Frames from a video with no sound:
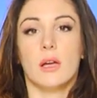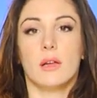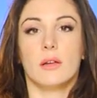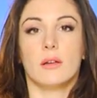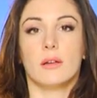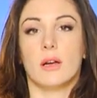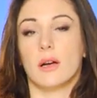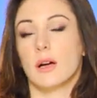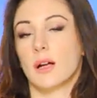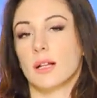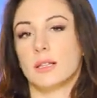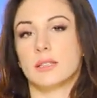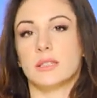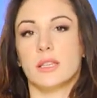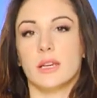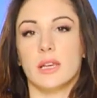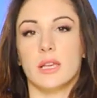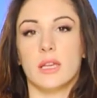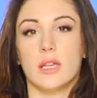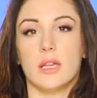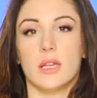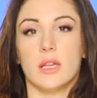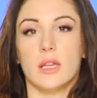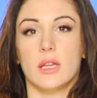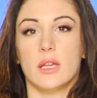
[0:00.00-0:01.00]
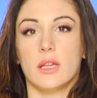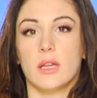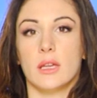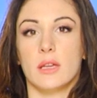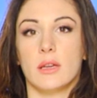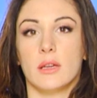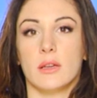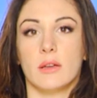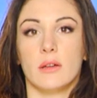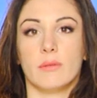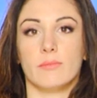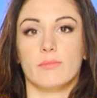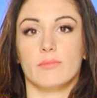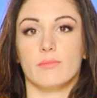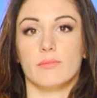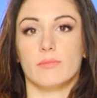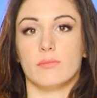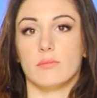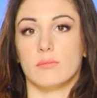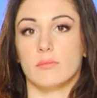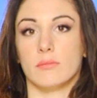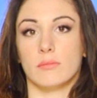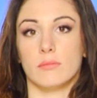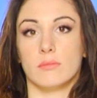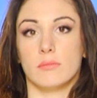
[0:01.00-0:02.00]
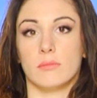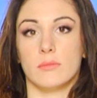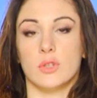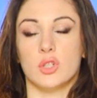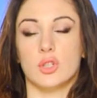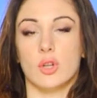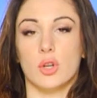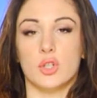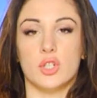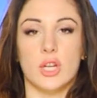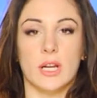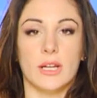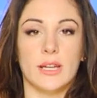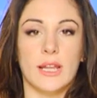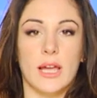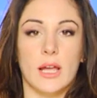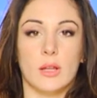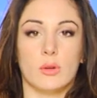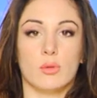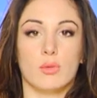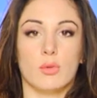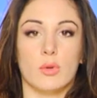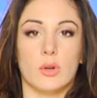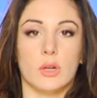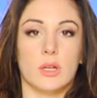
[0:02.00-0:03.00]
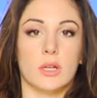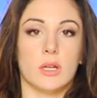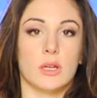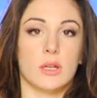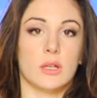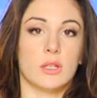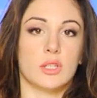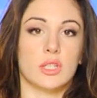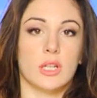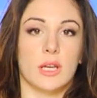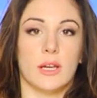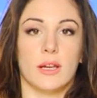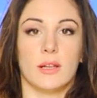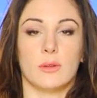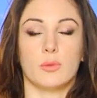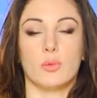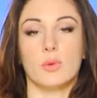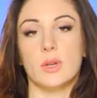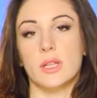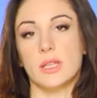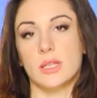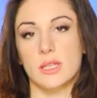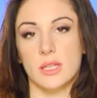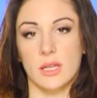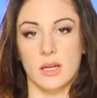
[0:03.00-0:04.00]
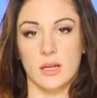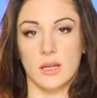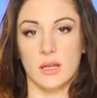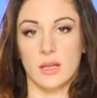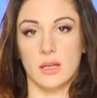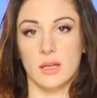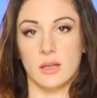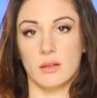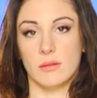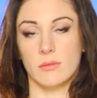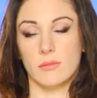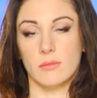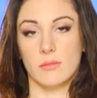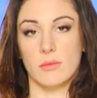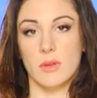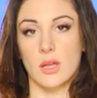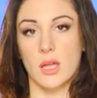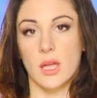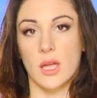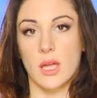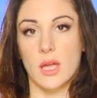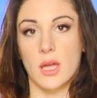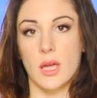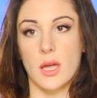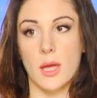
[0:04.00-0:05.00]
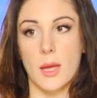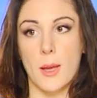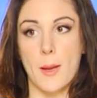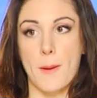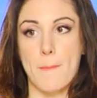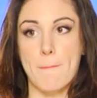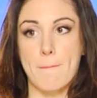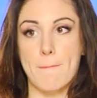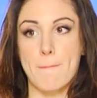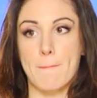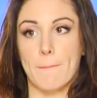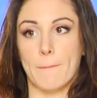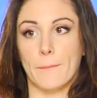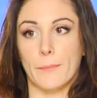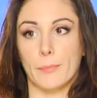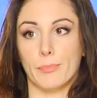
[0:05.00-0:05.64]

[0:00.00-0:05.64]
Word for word: Altri mm, social network, c'è cioè Twitter e mm,